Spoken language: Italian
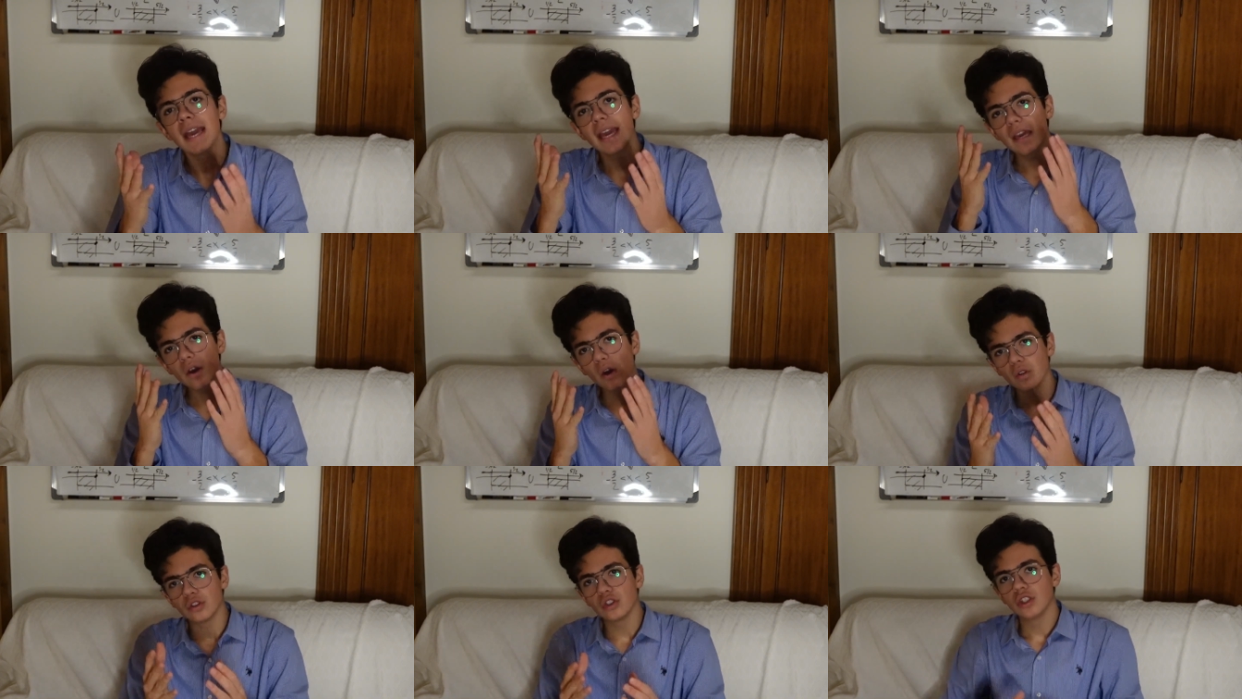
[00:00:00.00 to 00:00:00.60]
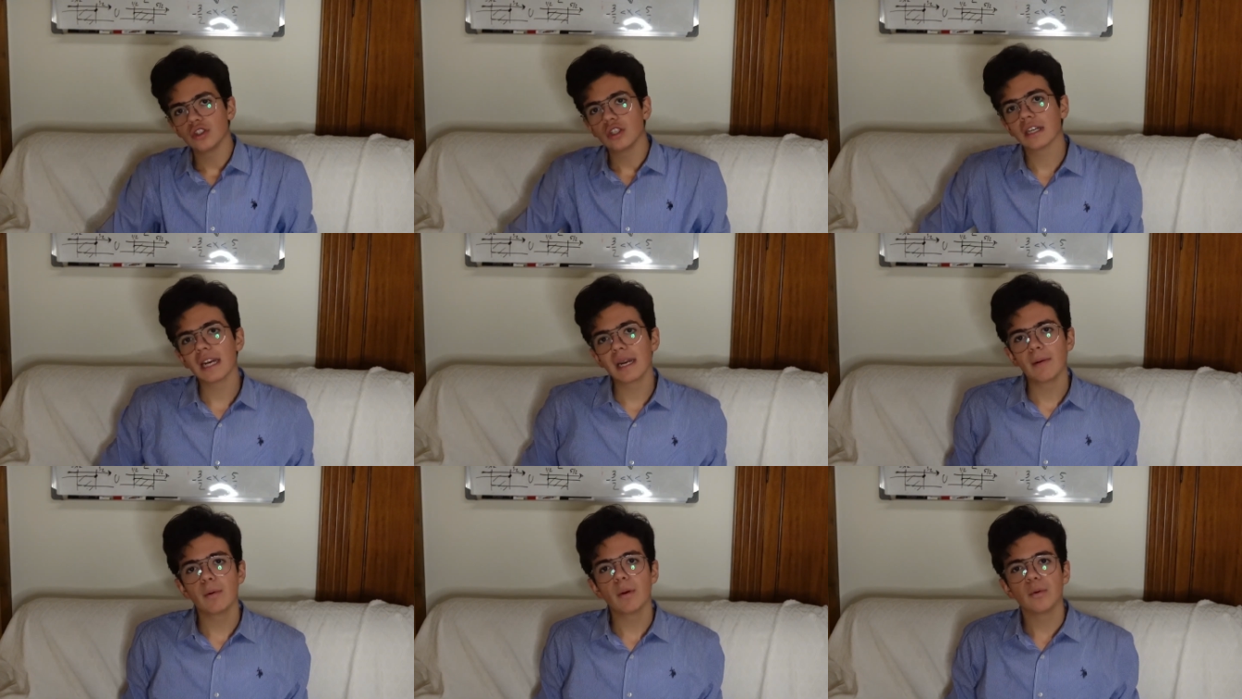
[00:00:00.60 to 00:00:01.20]
e oggi
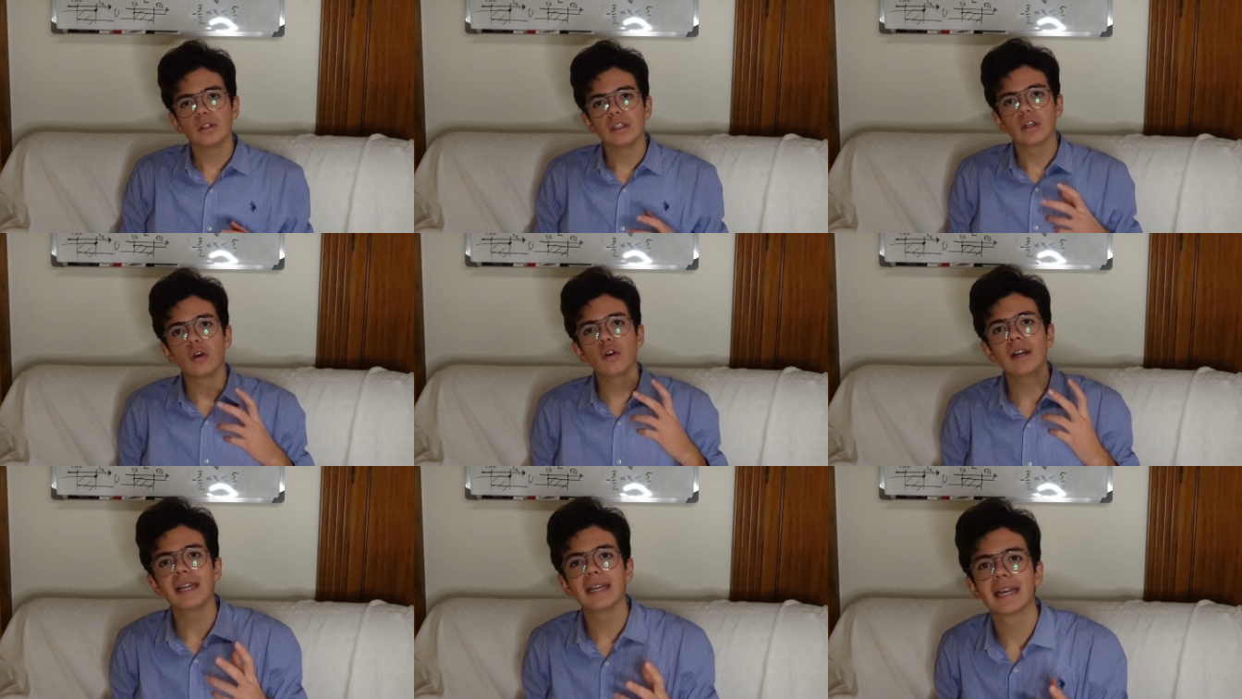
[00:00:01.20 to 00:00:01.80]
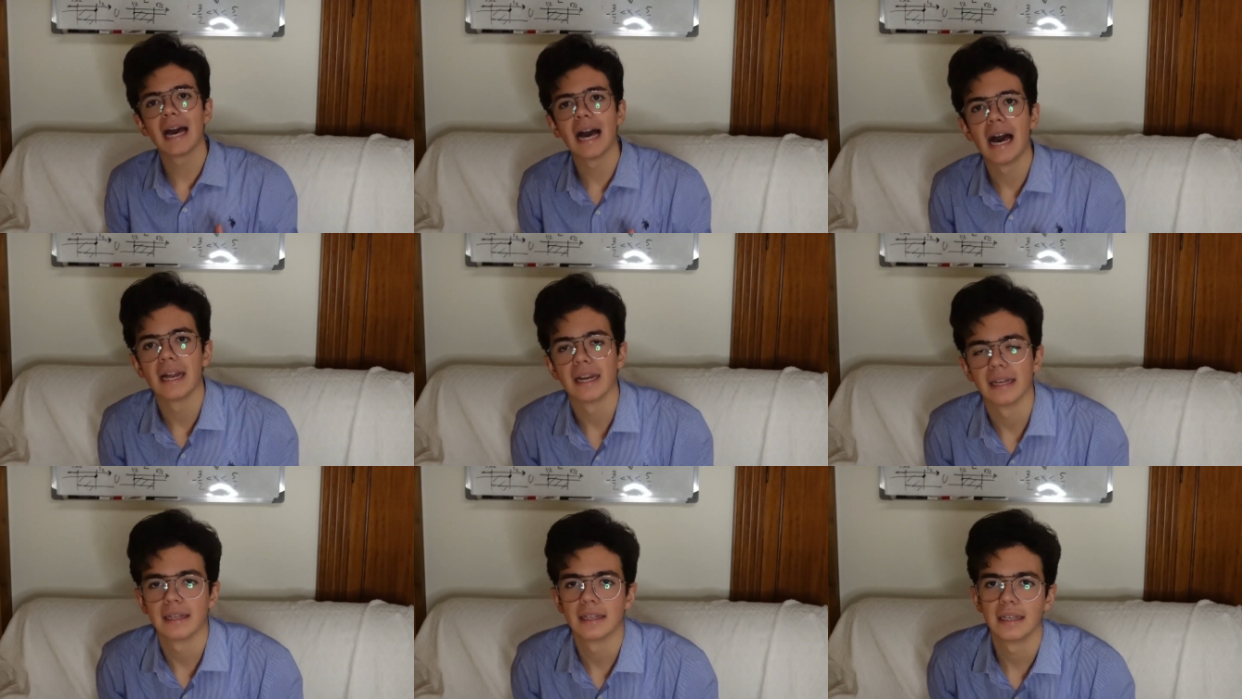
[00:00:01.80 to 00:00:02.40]
cercheremo proprio di
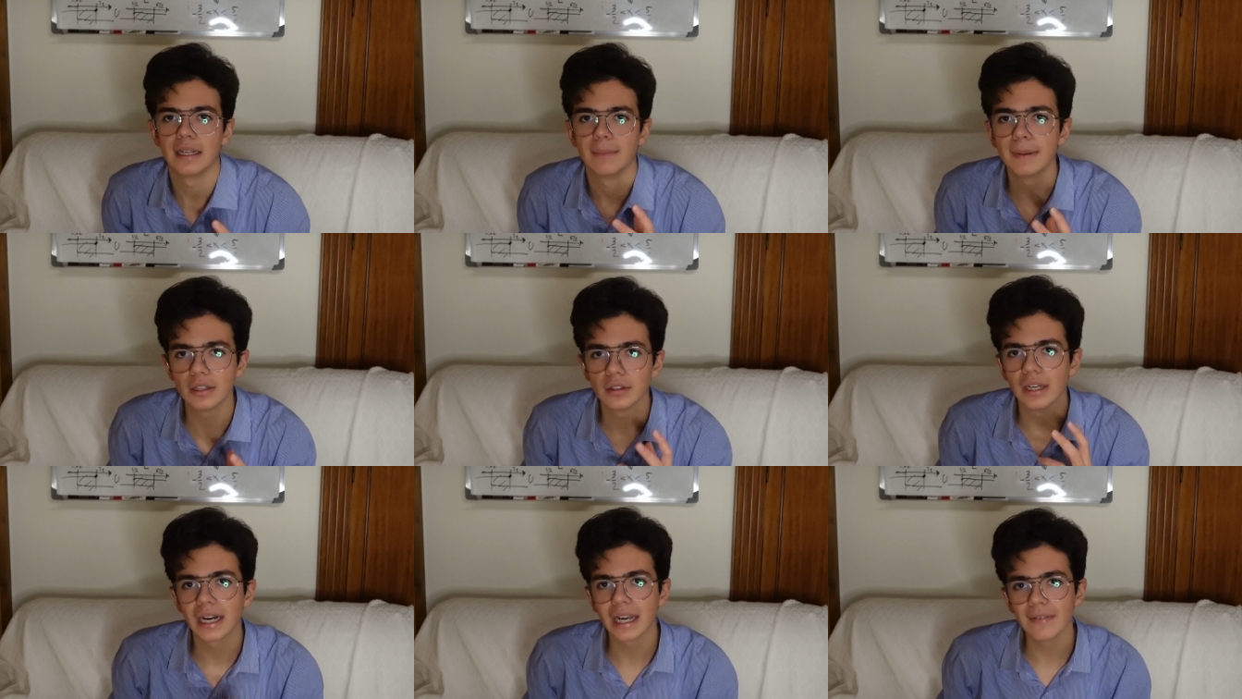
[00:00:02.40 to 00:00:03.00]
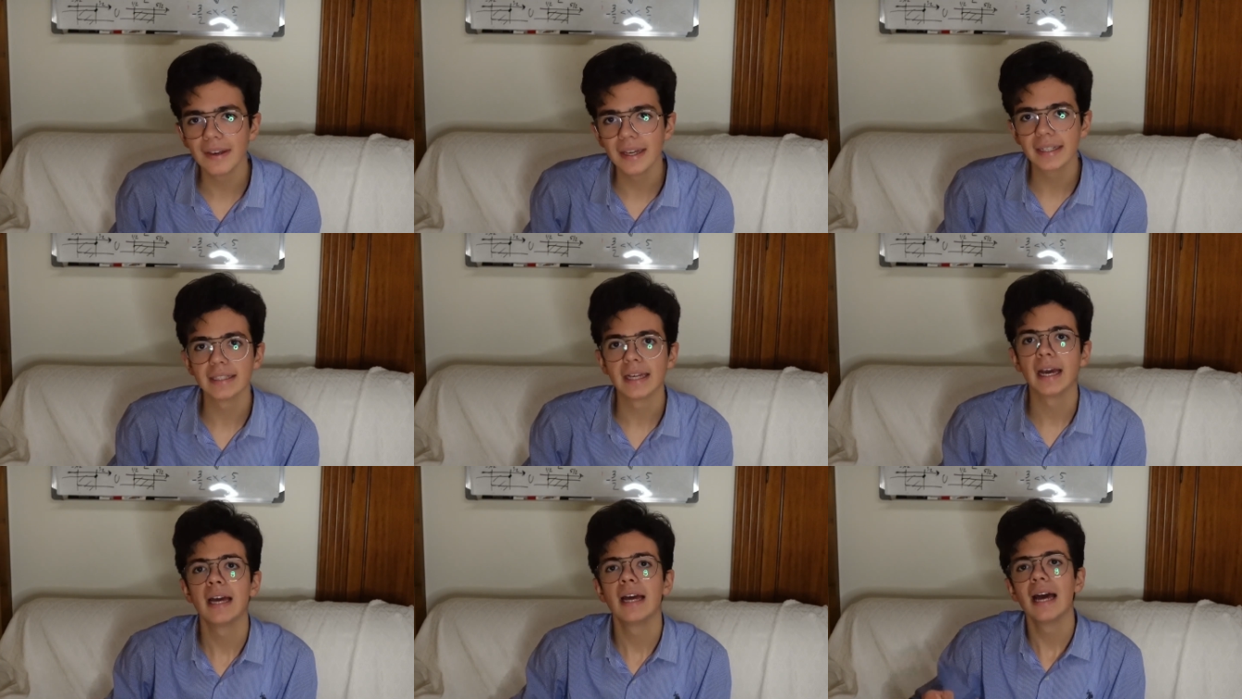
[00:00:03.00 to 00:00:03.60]
collegare il mito della
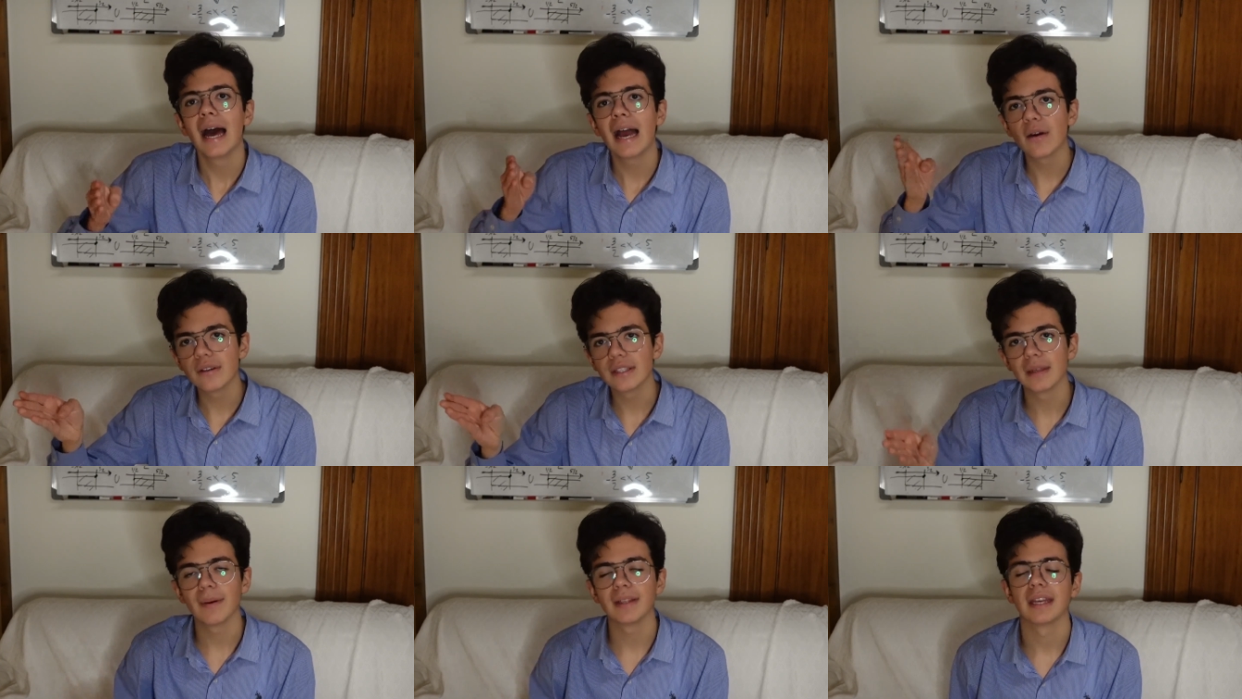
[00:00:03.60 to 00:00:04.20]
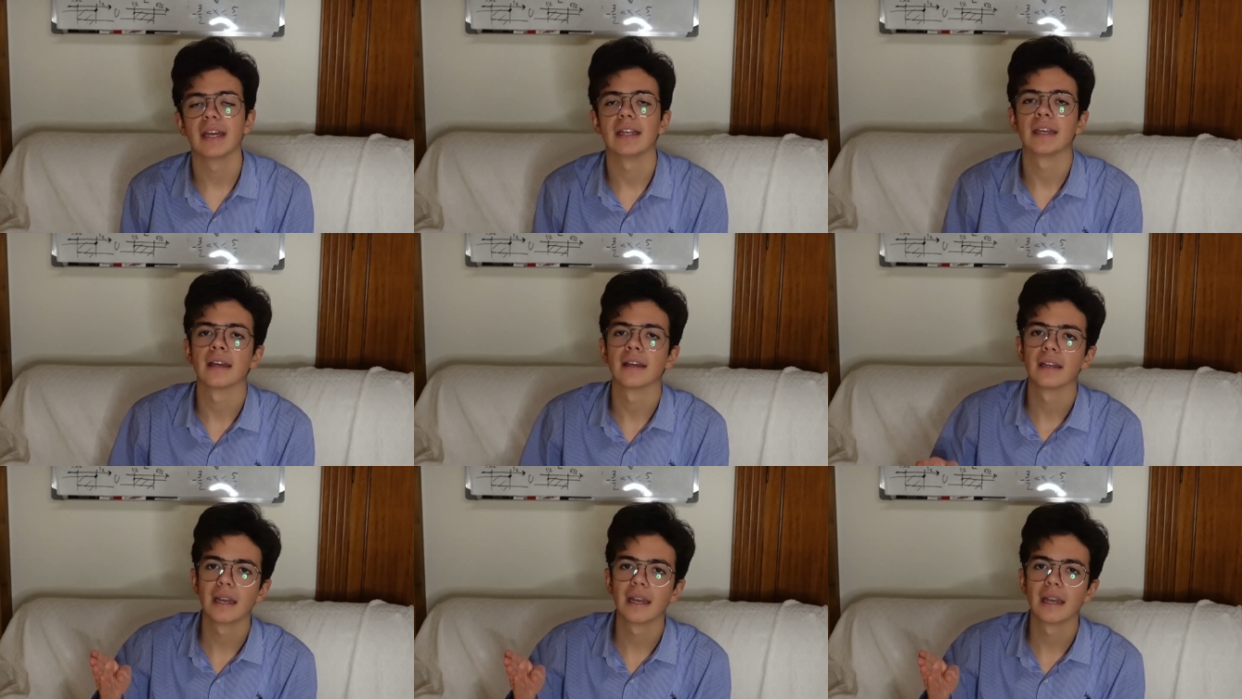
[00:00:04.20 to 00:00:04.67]
caverna a queste materie,